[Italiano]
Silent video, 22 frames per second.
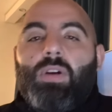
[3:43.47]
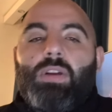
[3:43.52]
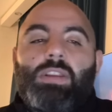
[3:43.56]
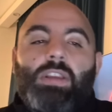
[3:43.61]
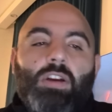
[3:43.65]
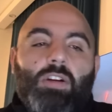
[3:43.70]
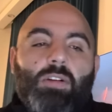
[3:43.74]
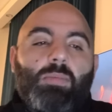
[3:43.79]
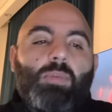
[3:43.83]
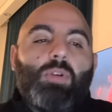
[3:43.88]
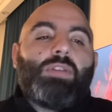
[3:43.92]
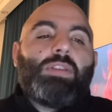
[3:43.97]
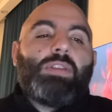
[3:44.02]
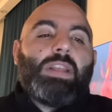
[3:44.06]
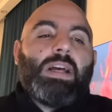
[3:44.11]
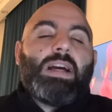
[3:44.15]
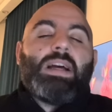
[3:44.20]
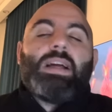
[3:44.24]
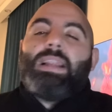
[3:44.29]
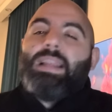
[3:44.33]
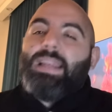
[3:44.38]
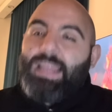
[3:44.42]
Tiago
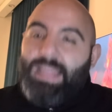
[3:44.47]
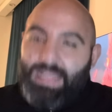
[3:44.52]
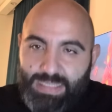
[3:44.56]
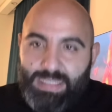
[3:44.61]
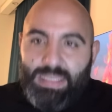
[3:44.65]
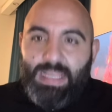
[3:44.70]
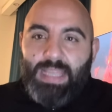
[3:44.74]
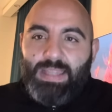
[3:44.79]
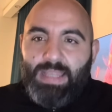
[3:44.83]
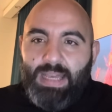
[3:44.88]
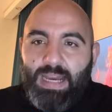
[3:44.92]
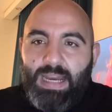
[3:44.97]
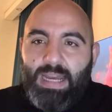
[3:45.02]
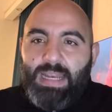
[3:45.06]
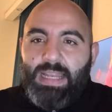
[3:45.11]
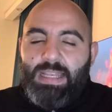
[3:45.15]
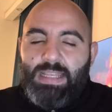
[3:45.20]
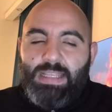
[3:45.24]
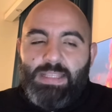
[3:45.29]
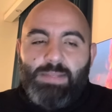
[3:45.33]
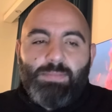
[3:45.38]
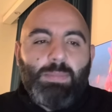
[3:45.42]
Motta le sa dare
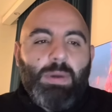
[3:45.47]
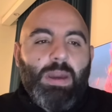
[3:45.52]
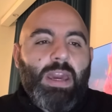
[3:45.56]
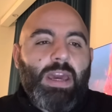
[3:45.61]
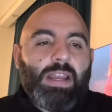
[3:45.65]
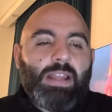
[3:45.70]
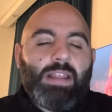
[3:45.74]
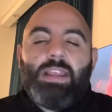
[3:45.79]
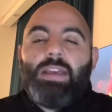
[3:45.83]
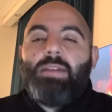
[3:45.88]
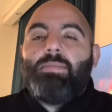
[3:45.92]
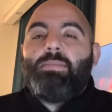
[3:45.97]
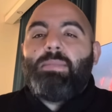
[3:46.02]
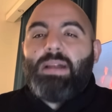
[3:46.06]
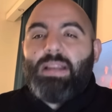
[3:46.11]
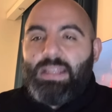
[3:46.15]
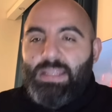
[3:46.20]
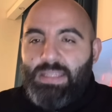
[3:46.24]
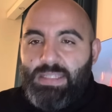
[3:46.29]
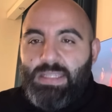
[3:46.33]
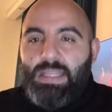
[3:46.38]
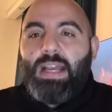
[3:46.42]
le sberle, ma
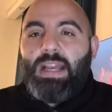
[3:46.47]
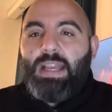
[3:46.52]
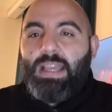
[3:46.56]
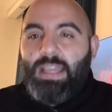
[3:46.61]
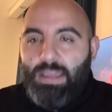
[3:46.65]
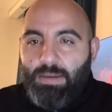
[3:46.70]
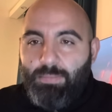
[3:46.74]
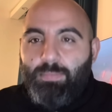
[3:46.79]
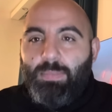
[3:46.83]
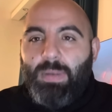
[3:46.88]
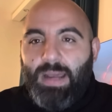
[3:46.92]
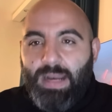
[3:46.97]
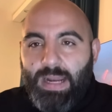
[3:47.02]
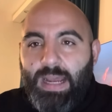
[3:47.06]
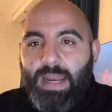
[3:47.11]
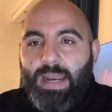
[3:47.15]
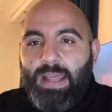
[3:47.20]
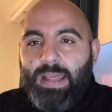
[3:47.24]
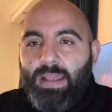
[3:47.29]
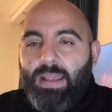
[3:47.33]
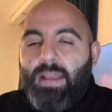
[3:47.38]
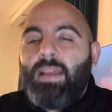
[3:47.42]
le sa anche
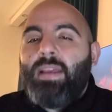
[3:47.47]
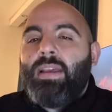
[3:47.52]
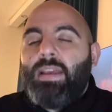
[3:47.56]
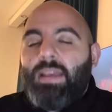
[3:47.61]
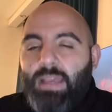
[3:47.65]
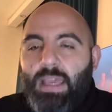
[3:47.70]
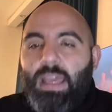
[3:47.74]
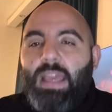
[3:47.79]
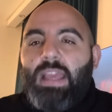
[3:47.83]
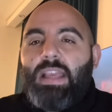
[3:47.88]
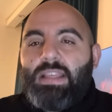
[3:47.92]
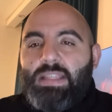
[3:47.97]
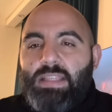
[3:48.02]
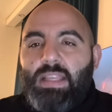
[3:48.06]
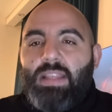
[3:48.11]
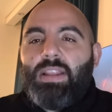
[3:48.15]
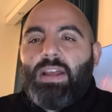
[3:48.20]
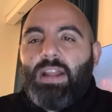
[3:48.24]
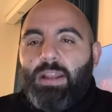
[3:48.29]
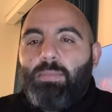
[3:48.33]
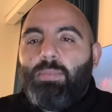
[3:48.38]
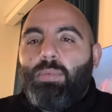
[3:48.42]
parare e sa
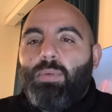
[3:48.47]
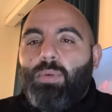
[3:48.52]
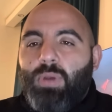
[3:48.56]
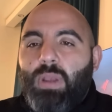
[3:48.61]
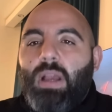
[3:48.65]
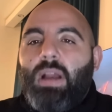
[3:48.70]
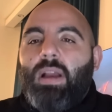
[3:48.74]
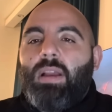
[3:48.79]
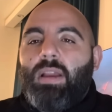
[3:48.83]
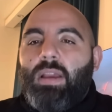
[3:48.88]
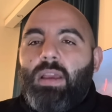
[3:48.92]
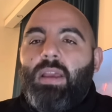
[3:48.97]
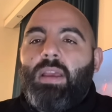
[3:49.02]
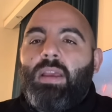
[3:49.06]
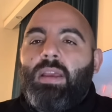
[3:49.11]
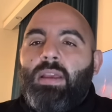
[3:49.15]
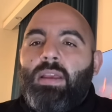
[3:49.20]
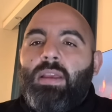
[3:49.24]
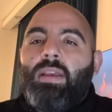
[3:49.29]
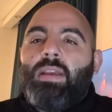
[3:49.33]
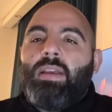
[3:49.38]
dare poi anche